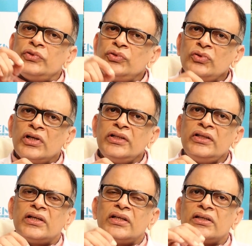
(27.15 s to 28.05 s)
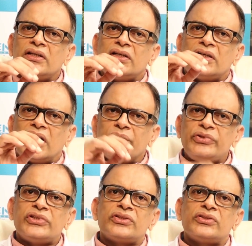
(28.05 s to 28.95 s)
సో అది అలా
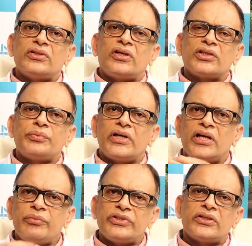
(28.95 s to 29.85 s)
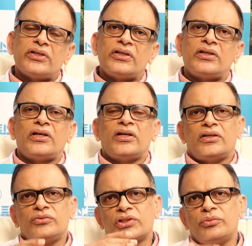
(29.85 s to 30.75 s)
అడ్మిషన్స్ హాస్పిటల్ అడ్మిషన్
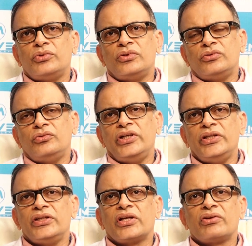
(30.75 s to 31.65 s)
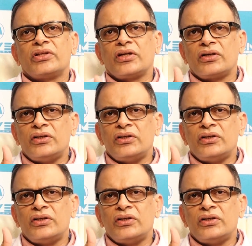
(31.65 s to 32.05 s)
అవసరం ఉండేది తర్వాత